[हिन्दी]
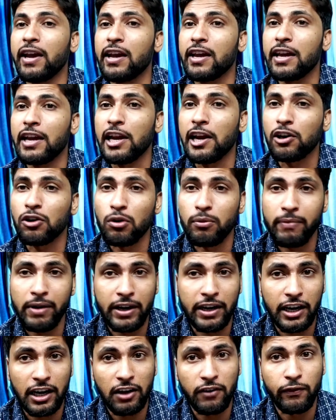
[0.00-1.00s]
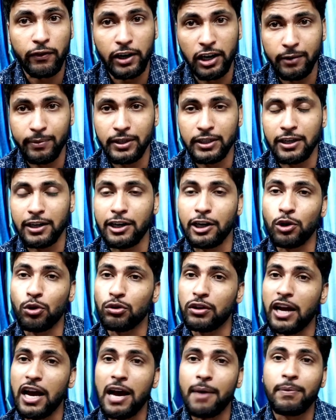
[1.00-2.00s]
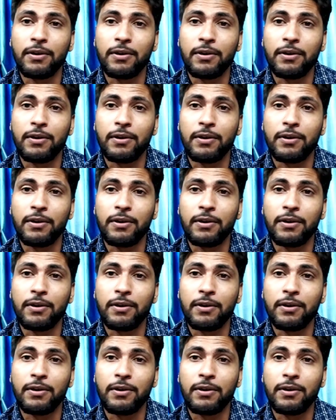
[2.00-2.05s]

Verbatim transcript: एक इलेक्ट्रोमैग्नेटिक फील्ड भी जनरेट होता है